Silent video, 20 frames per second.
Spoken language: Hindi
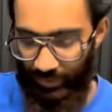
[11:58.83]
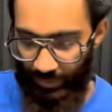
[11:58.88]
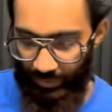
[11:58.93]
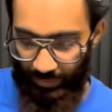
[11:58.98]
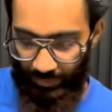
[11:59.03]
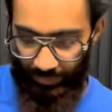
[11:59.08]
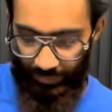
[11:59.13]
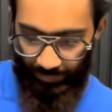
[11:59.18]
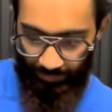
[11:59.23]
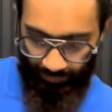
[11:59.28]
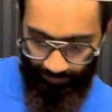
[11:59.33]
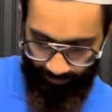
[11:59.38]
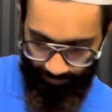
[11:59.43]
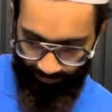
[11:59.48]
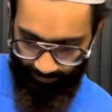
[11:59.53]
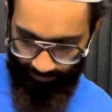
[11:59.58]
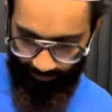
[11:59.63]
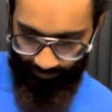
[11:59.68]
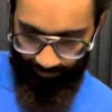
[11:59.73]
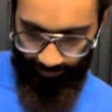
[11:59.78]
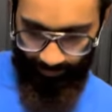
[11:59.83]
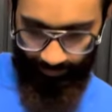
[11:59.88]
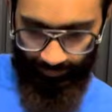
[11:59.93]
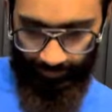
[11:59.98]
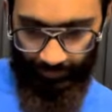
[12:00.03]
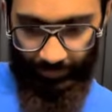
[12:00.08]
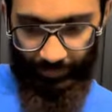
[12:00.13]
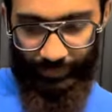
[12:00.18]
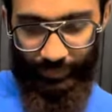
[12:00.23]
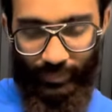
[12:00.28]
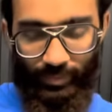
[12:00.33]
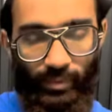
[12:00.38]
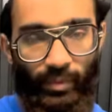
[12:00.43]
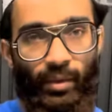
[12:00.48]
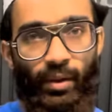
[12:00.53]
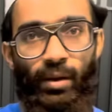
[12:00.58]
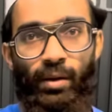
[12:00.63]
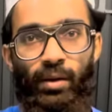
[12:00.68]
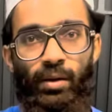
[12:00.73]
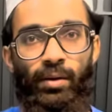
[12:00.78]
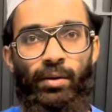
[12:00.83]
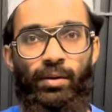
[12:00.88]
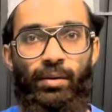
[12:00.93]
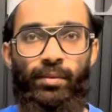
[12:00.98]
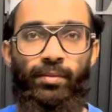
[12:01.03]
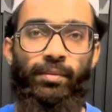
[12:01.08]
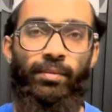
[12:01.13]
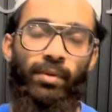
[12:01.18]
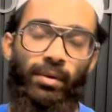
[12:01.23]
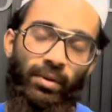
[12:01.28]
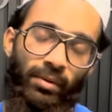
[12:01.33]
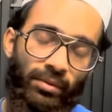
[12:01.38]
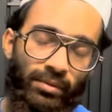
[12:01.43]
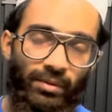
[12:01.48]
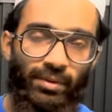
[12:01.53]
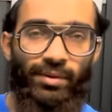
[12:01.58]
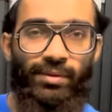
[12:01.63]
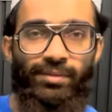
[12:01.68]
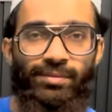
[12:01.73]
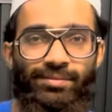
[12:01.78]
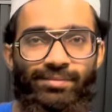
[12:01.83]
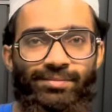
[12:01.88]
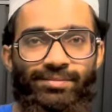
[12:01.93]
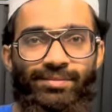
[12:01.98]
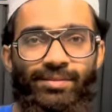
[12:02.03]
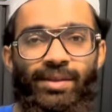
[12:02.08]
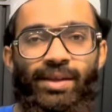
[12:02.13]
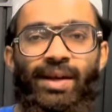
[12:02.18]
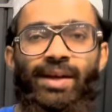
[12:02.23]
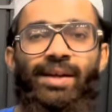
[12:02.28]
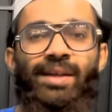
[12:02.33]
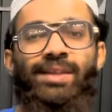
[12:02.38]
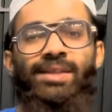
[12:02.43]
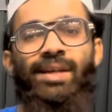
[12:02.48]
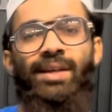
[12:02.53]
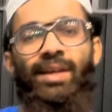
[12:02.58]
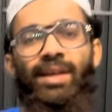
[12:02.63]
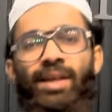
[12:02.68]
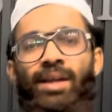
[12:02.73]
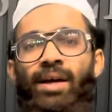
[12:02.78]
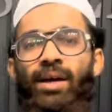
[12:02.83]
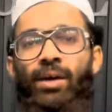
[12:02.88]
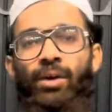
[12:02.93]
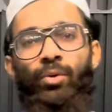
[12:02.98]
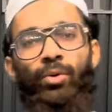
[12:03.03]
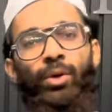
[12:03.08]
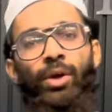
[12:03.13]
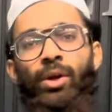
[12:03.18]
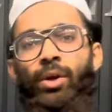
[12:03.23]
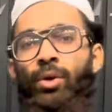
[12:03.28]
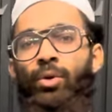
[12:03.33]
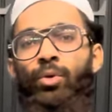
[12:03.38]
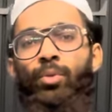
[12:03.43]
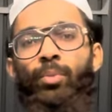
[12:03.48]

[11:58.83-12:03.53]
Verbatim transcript: मतलब भाई प्राइस जो भी रहता है फोन प्राइस अप डाउन होता रहता है तो कंडीशन न्यू